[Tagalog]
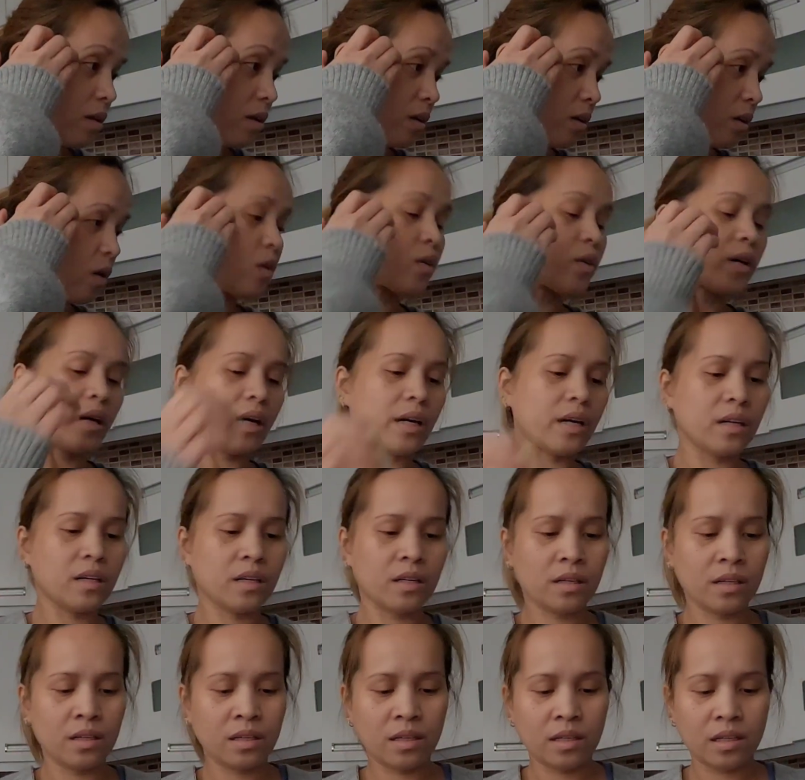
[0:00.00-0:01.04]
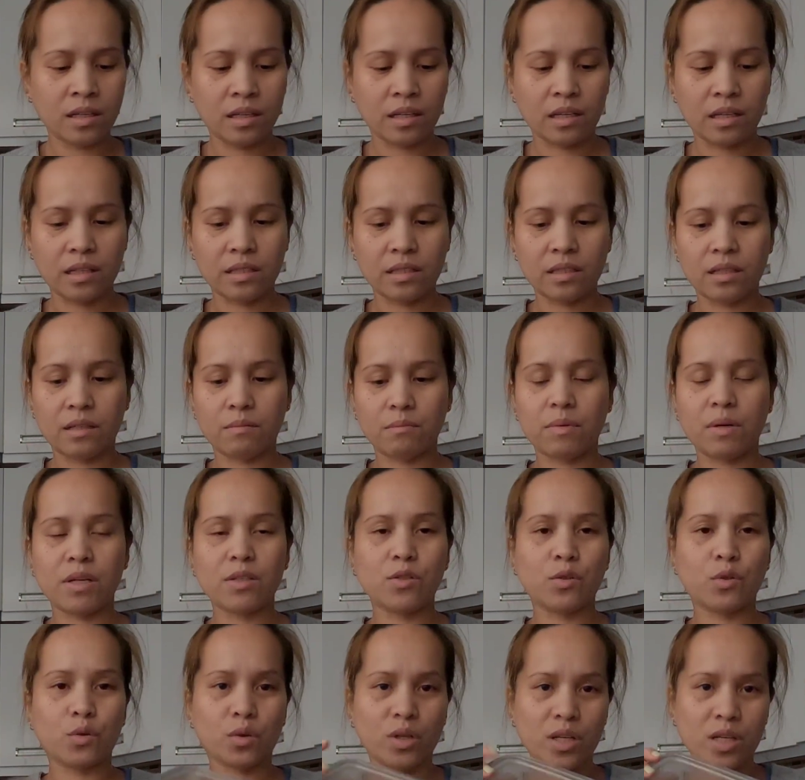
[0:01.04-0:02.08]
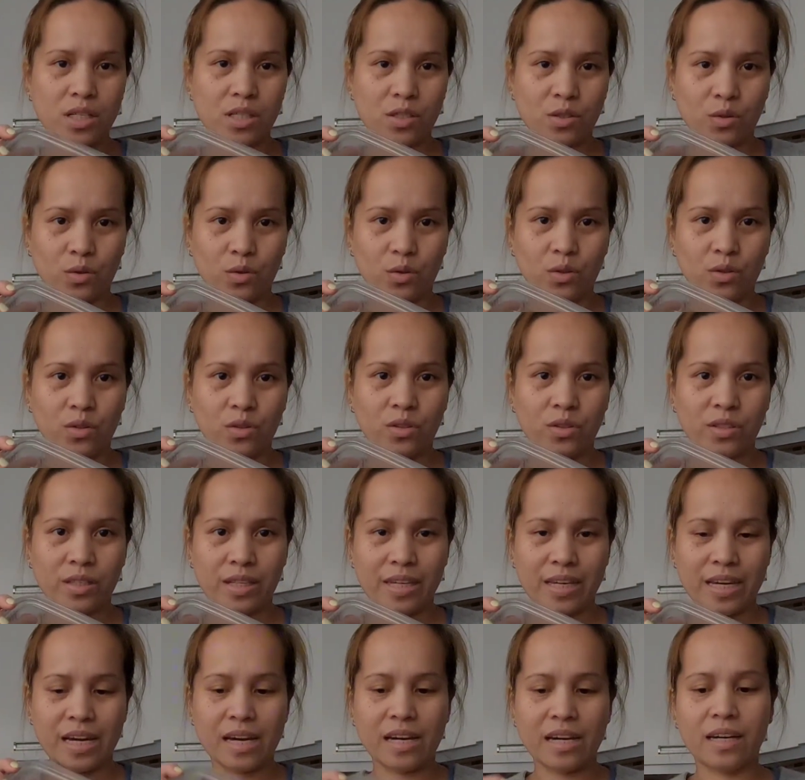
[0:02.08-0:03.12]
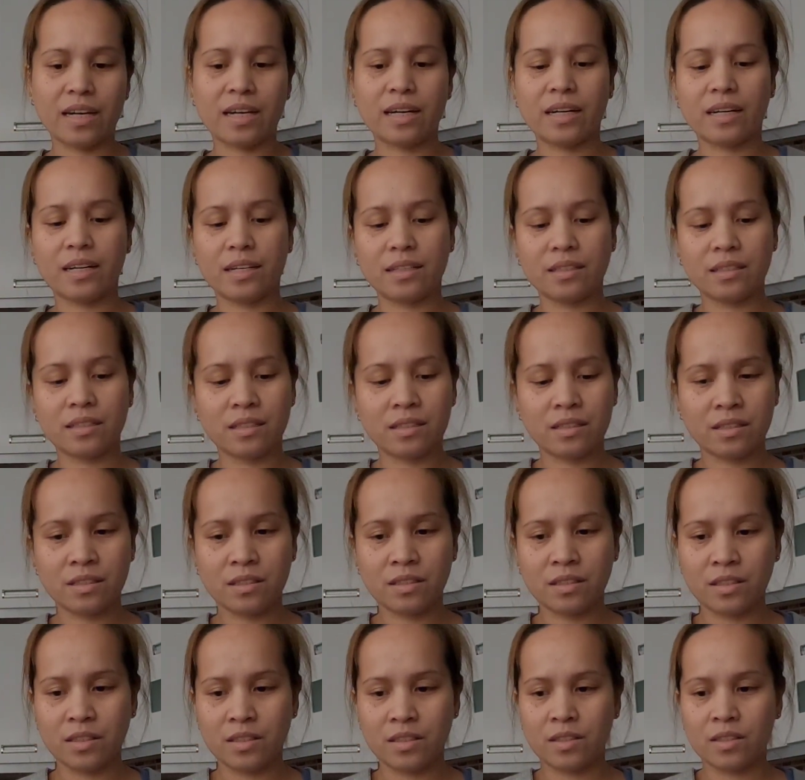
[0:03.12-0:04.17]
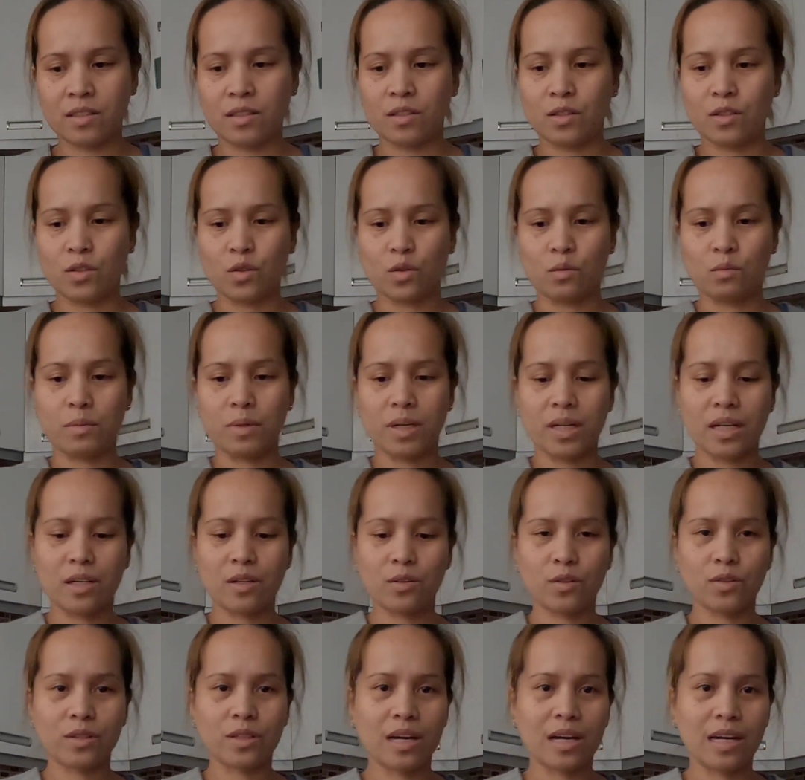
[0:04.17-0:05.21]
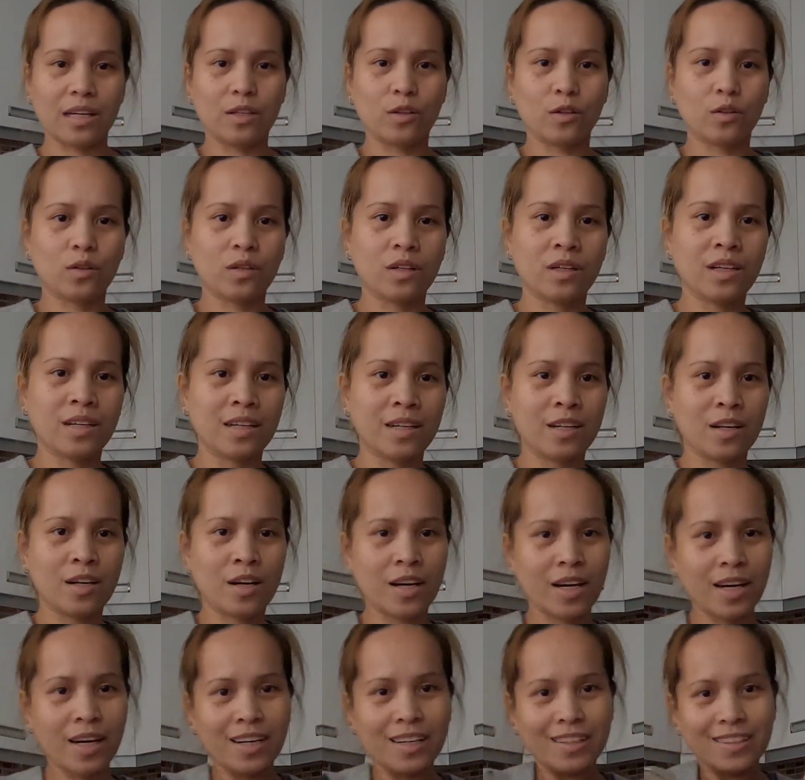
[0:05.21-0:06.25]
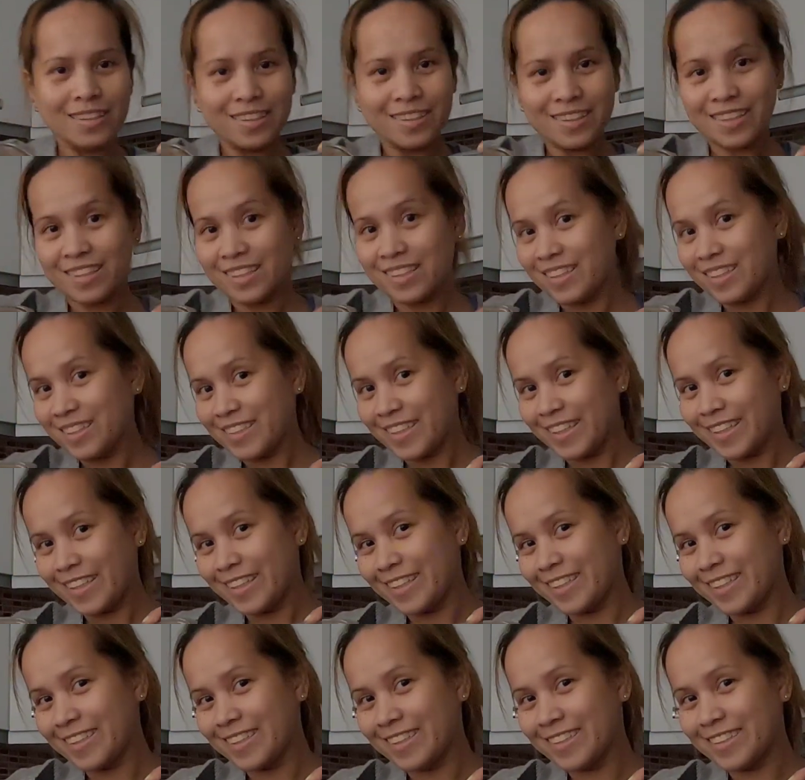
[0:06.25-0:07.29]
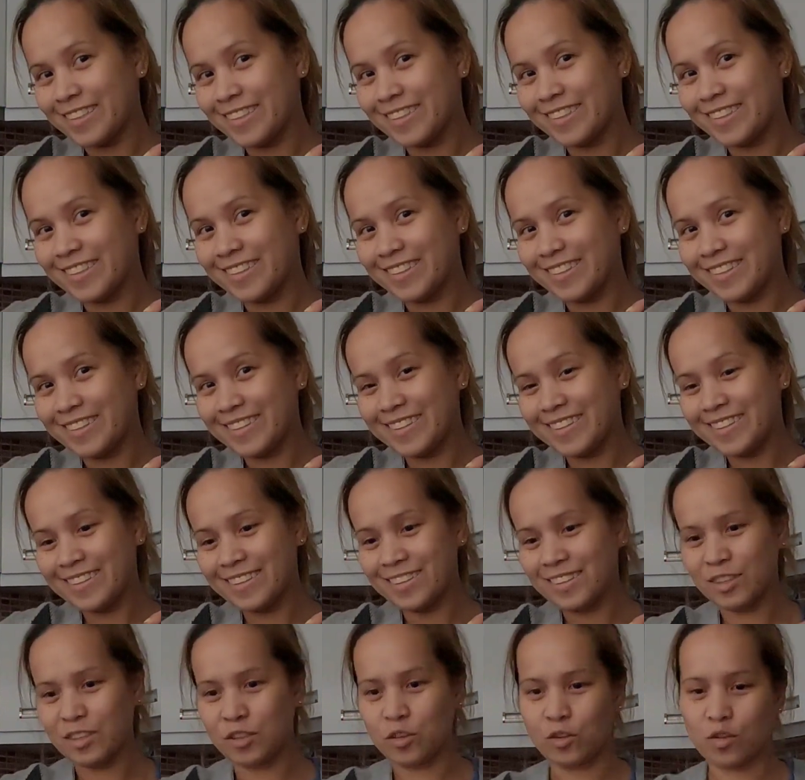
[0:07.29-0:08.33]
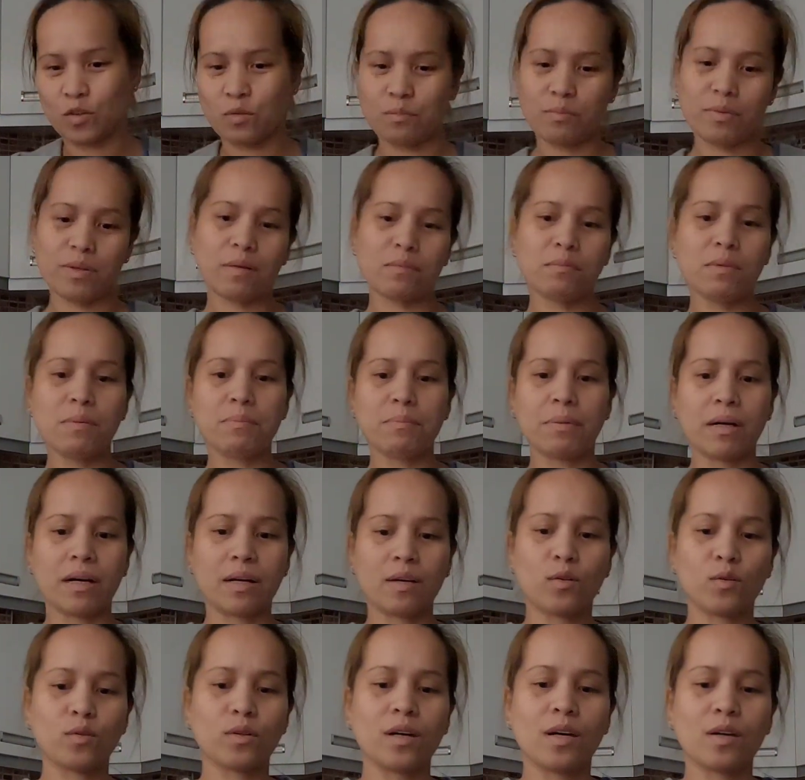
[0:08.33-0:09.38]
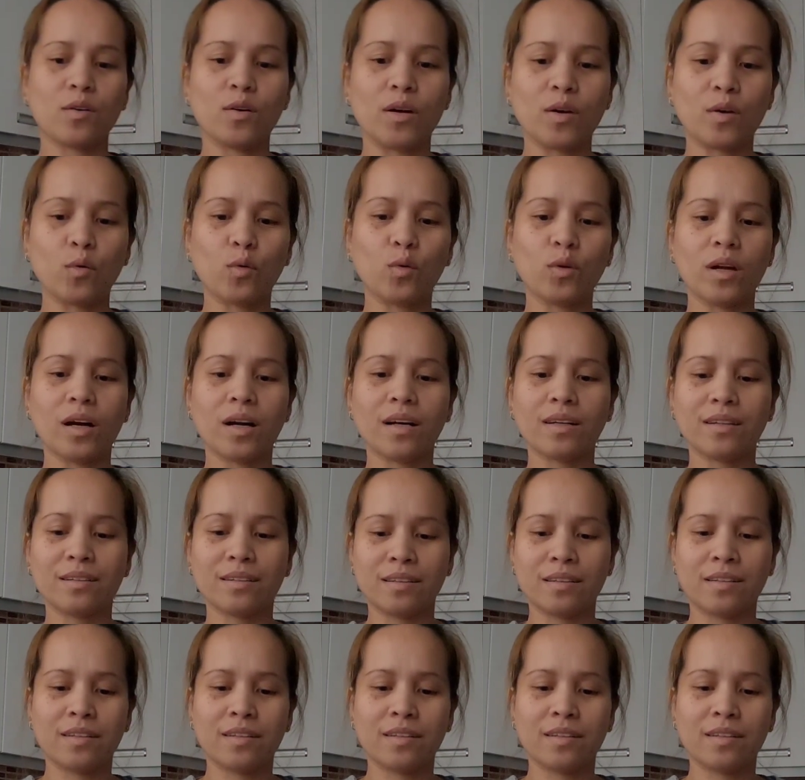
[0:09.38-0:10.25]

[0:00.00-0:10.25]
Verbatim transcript: Okay. And then my chorizo. Ayan. So may ano tayo. Ta-da-ta! Oh, pero pang ano tayo. Ay kulang.